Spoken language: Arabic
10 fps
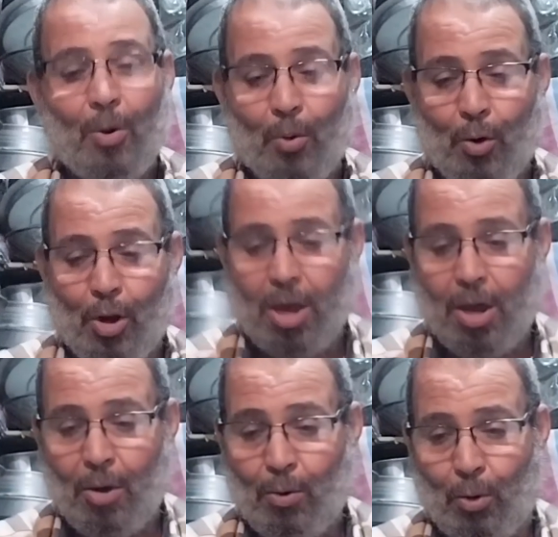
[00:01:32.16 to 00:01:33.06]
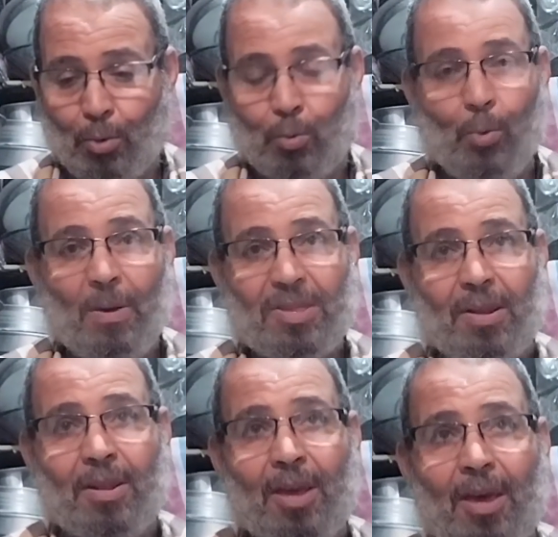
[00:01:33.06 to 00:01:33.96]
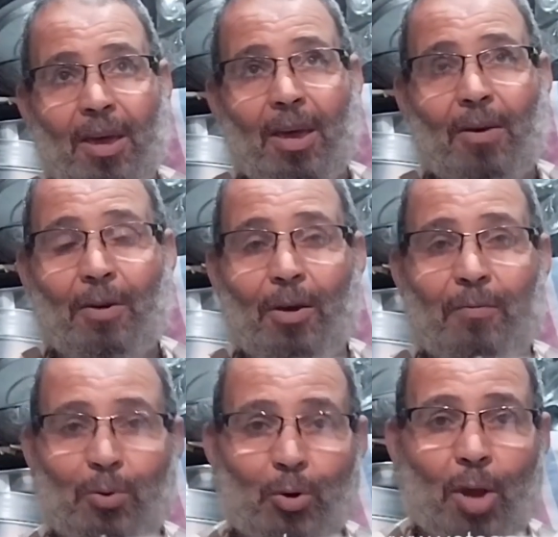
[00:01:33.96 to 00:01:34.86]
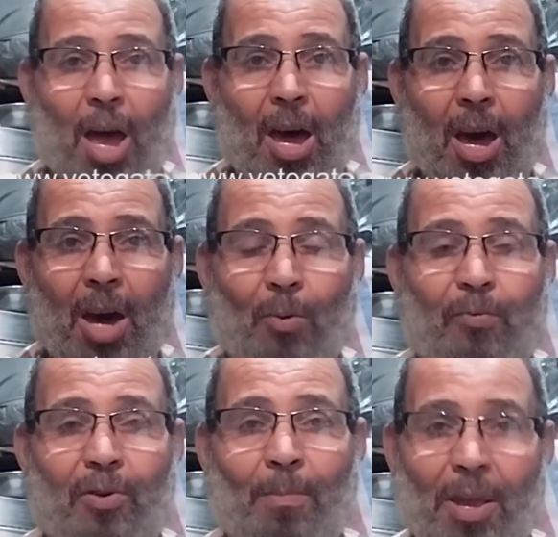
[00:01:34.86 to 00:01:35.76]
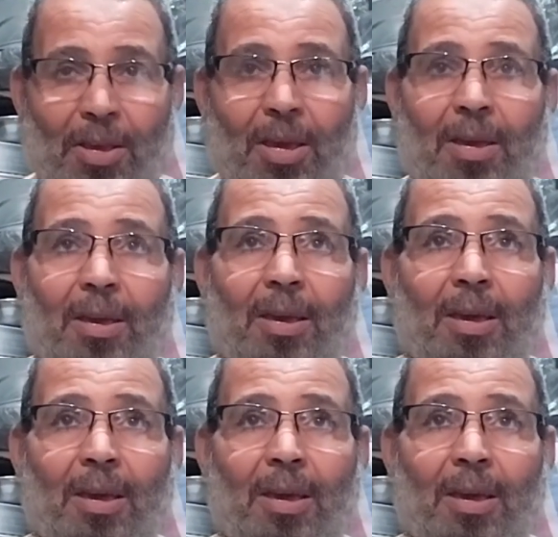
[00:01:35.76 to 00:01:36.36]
ويحطوه مثلا آه، في ترعه او في ميه